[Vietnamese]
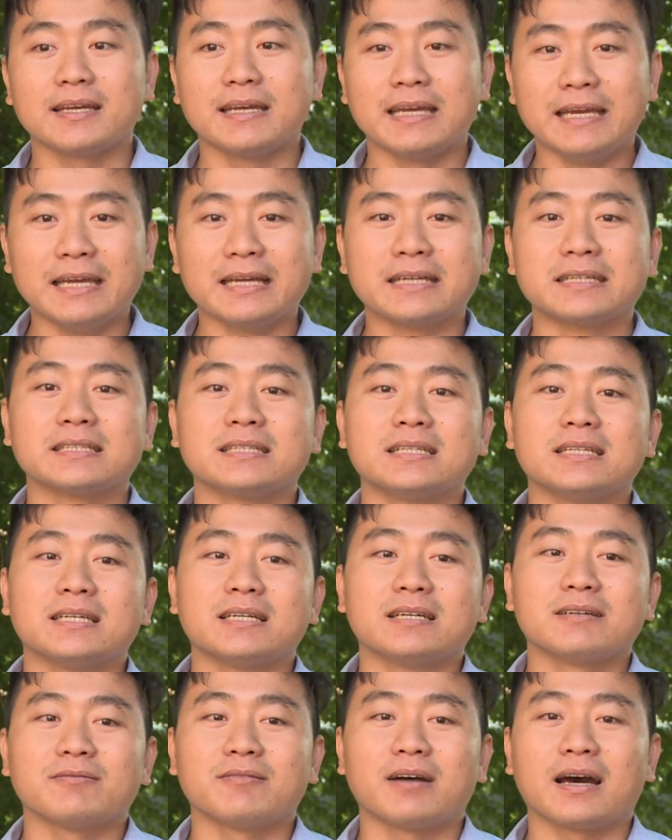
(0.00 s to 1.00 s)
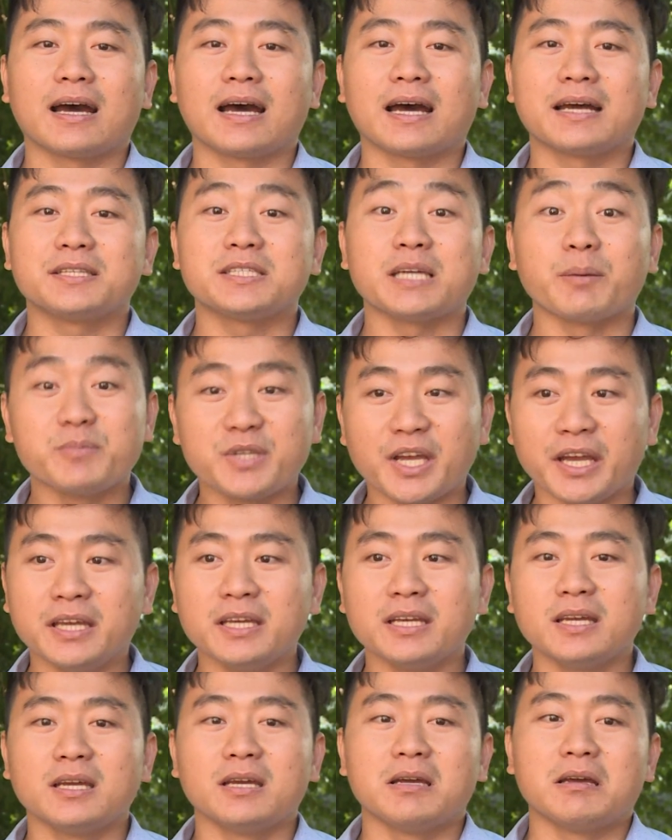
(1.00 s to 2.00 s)
hiền và chăm
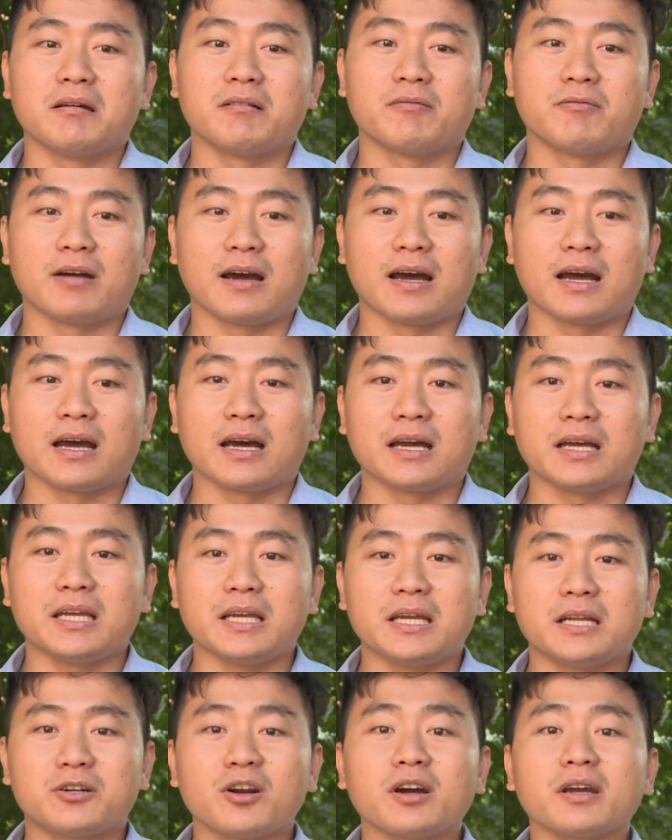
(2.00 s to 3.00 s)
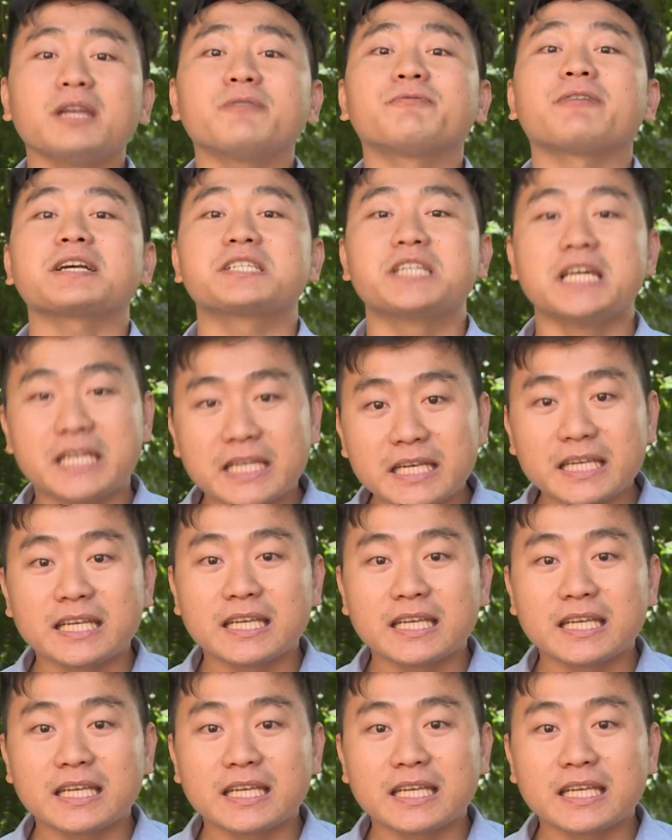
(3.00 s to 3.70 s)
chỉ và rất ít phát sinh.